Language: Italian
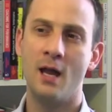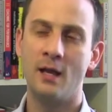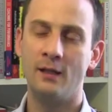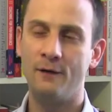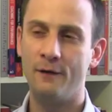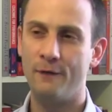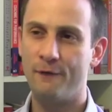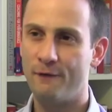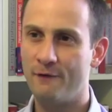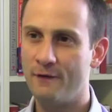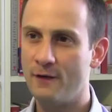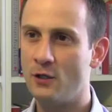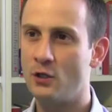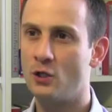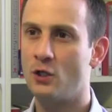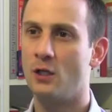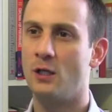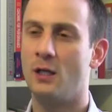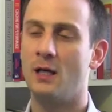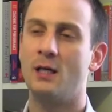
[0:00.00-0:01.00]
è
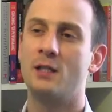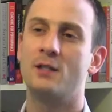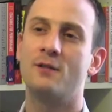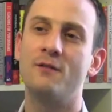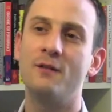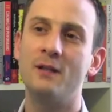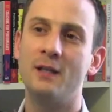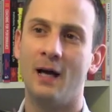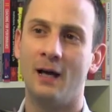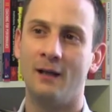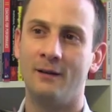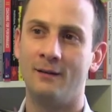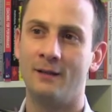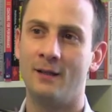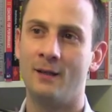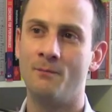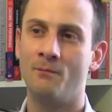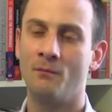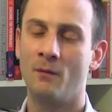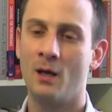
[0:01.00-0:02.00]
difficile, è
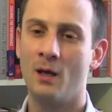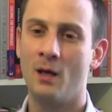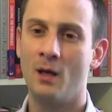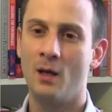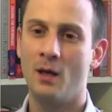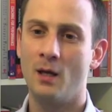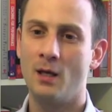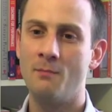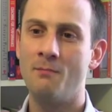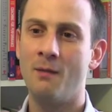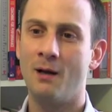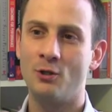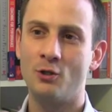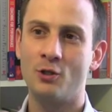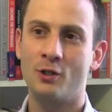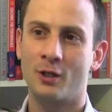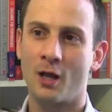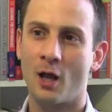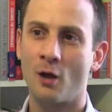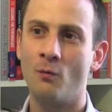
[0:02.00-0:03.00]
sfidante,
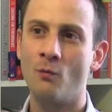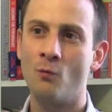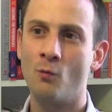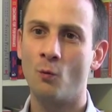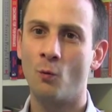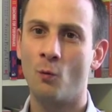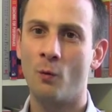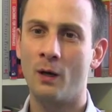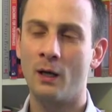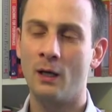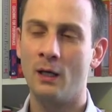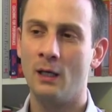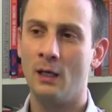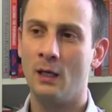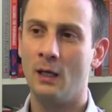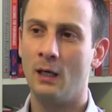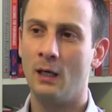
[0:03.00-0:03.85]
immagina che comunque